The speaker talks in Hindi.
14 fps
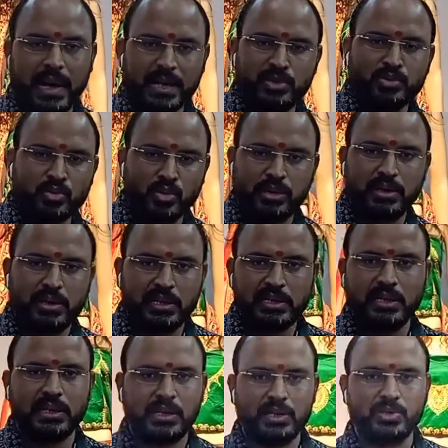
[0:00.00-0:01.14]
ढाई सौ के
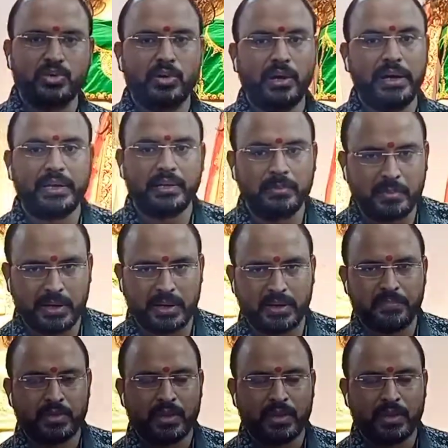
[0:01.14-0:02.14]
अंदर की जो आइटम है